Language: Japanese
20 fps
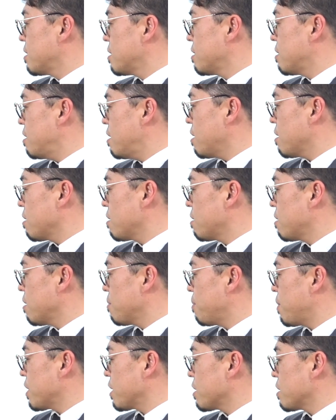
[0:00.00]
ね、
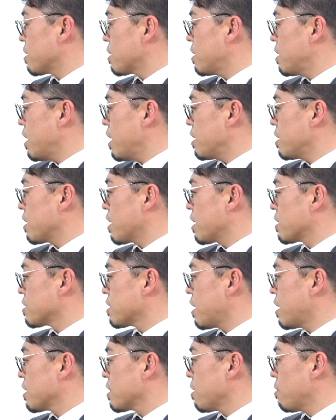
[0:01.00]
やっぱり綺麗に
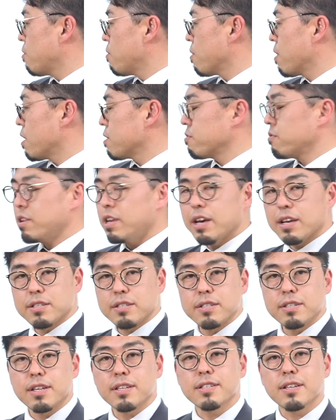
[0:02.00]
削られた方が塗りや
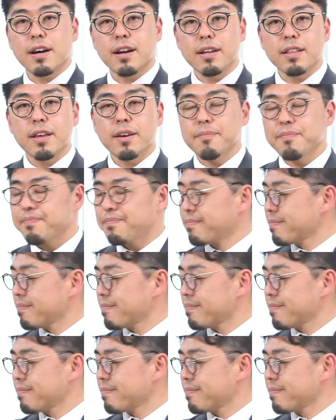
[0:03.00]
すいですからね